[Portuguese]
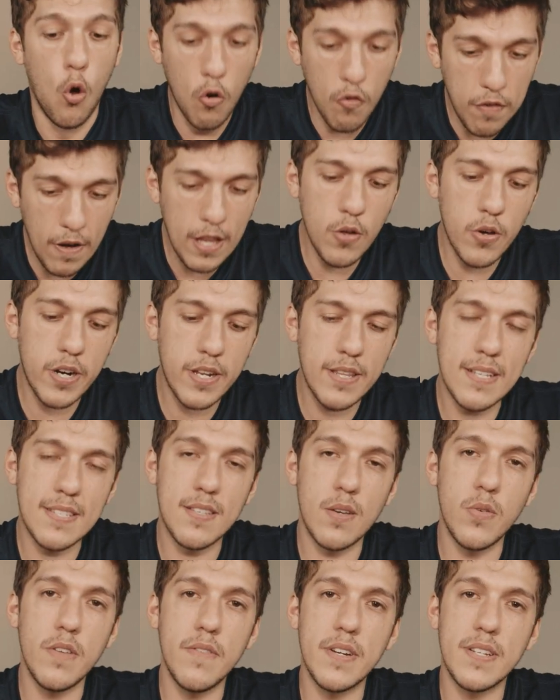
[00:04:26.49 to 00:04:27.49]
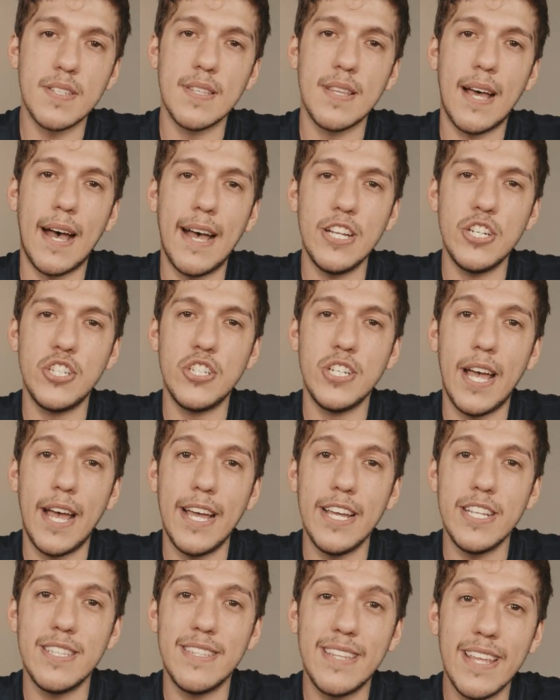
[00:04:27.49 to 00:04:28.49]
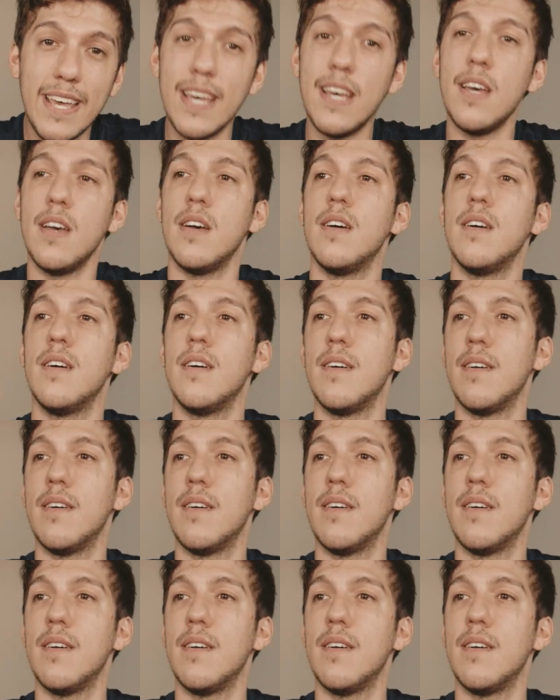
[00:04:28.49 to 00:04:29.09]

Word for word: O valor dessa universidade é de